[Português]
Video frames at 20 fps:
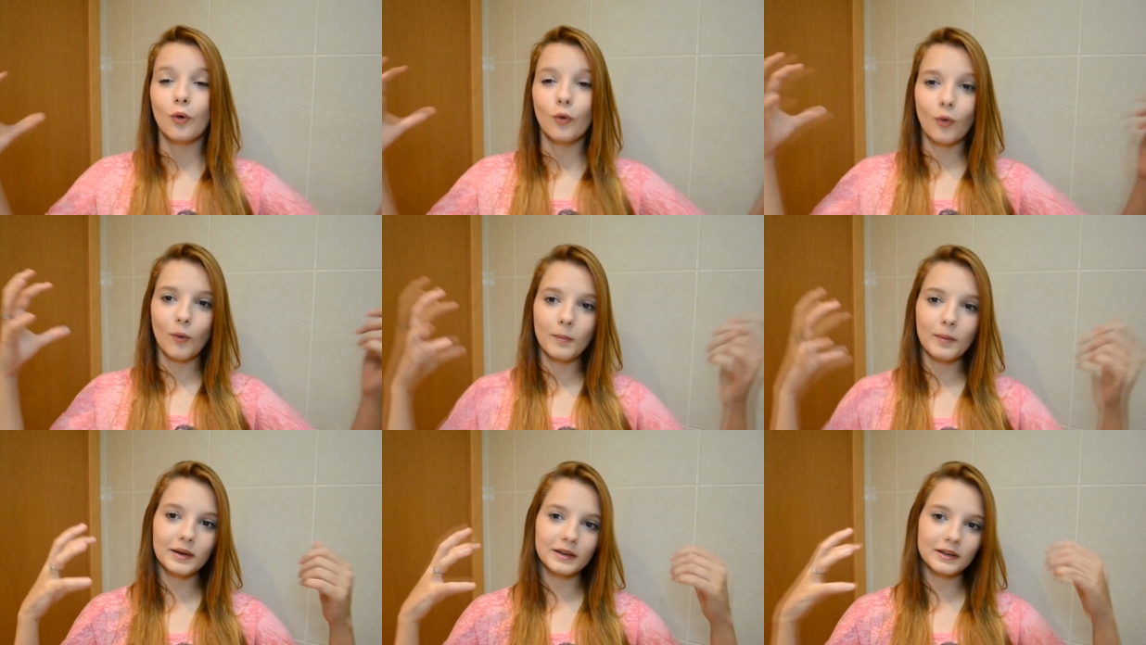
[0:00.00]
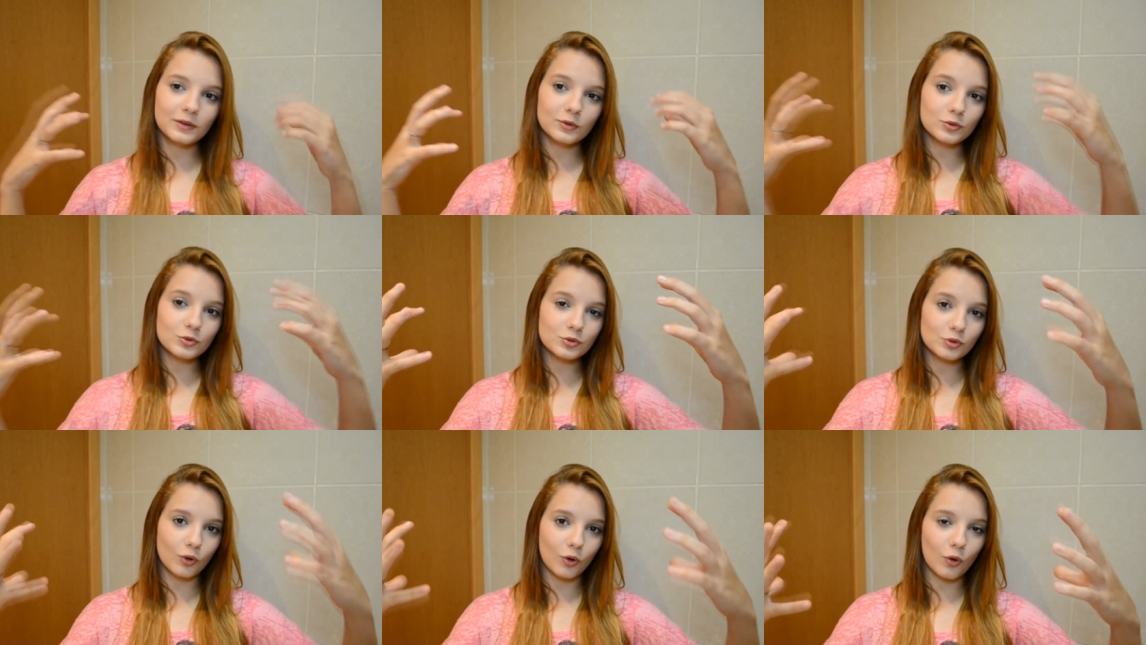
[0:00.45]
como é que
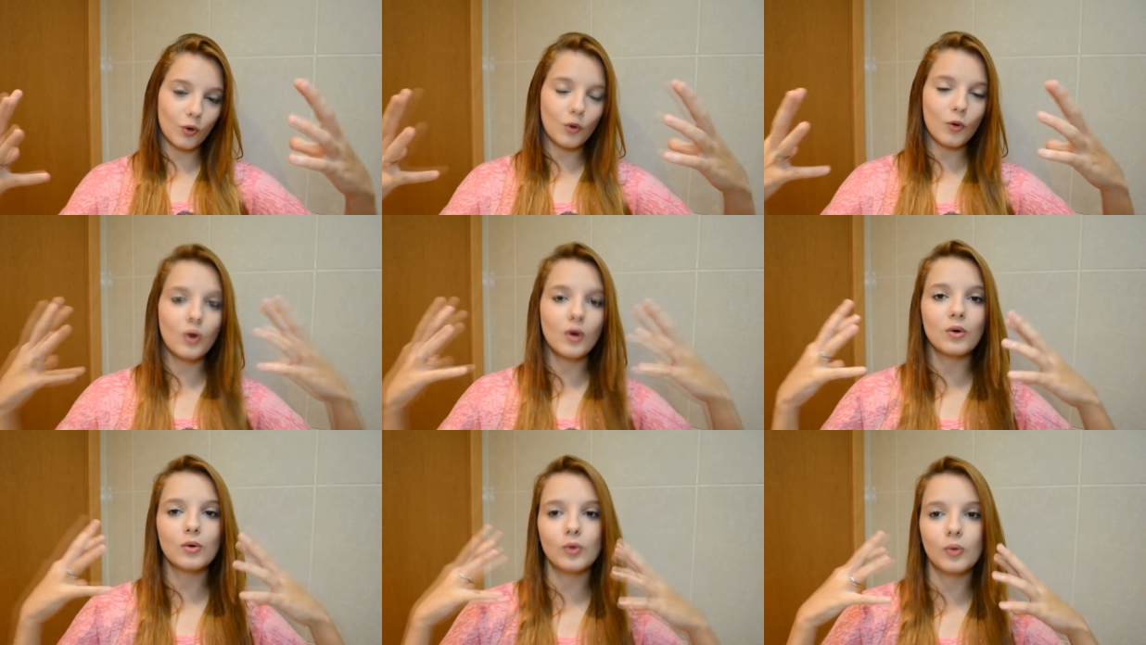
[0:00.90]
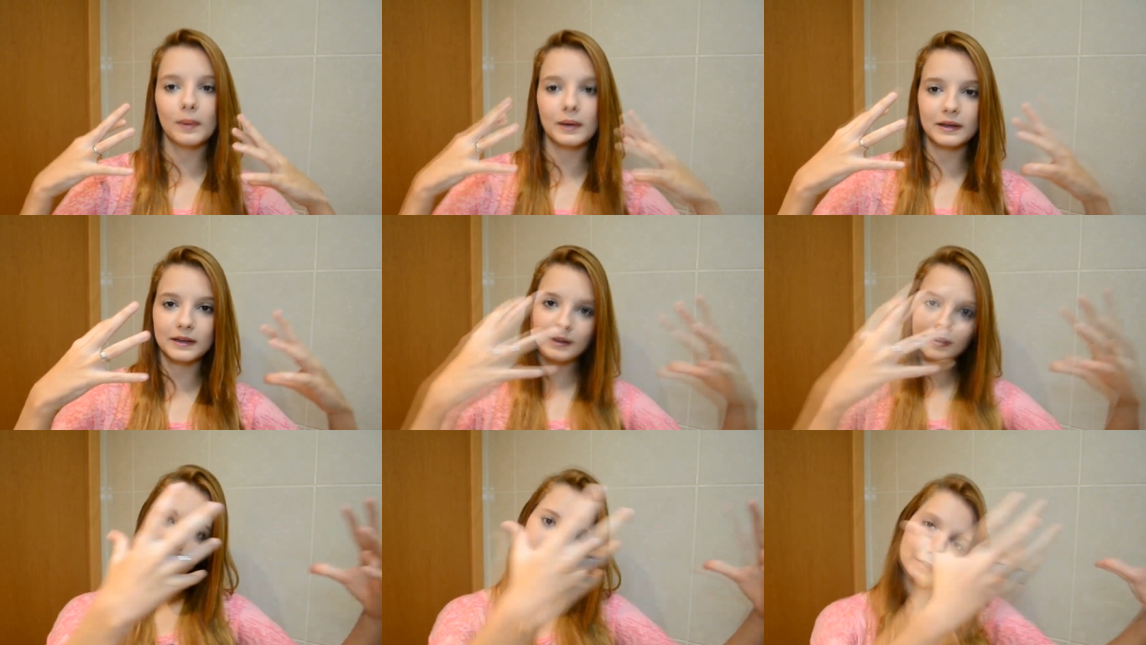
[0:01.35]
o sol, como é
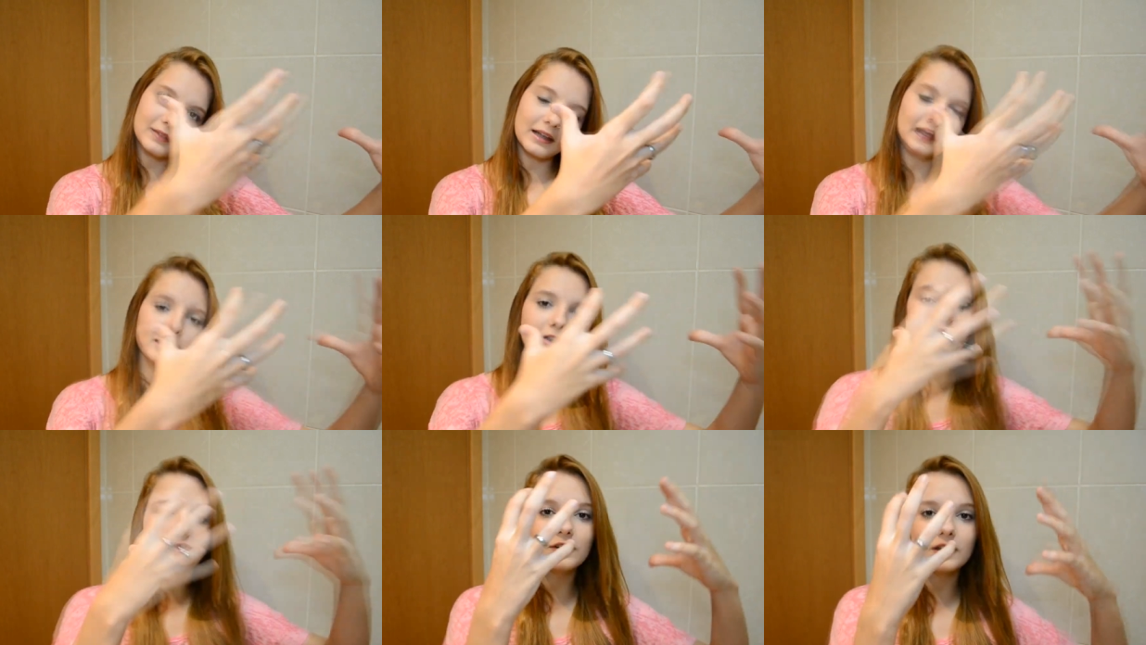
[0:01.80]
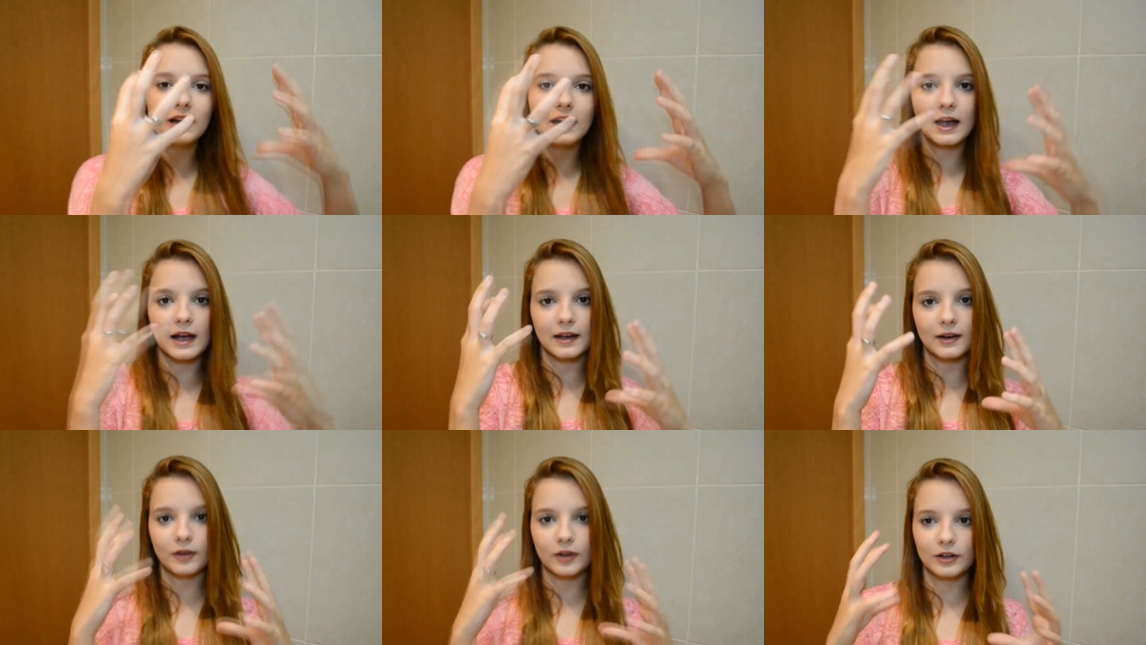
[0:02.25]
que tem que
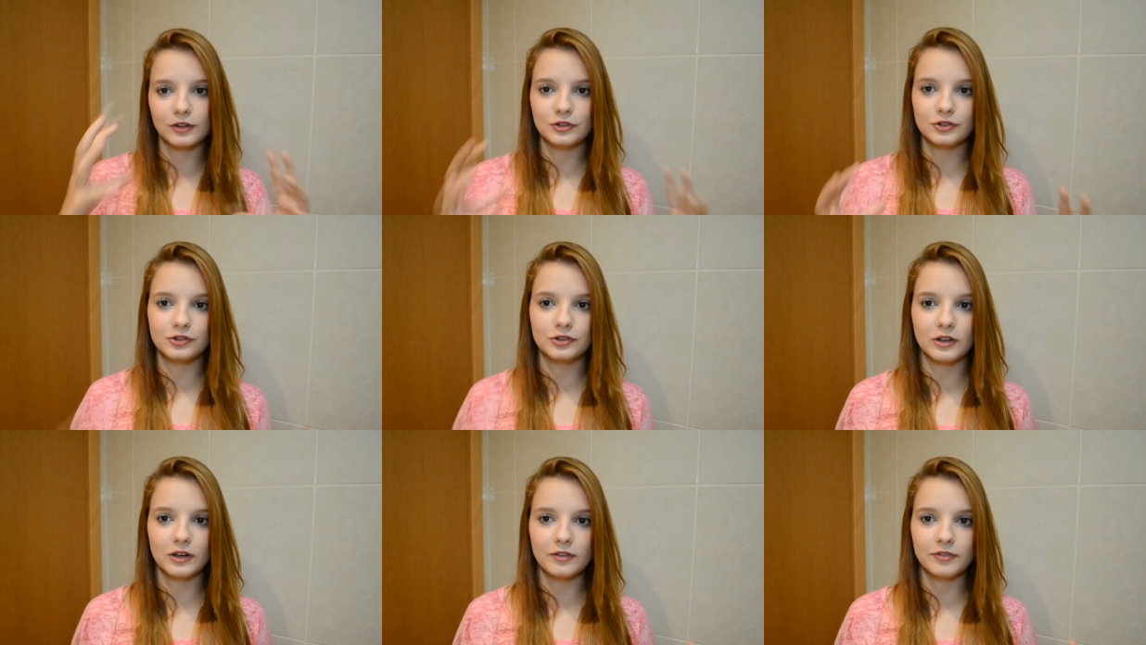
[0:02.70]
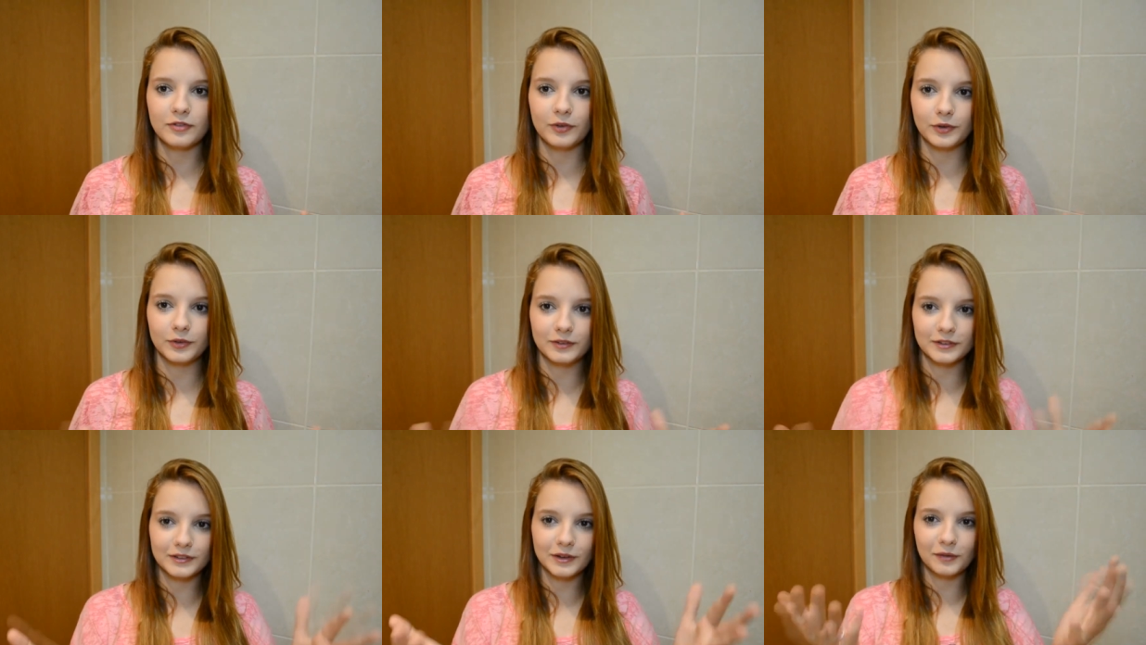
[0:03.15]
ficar na hora de tirar foto.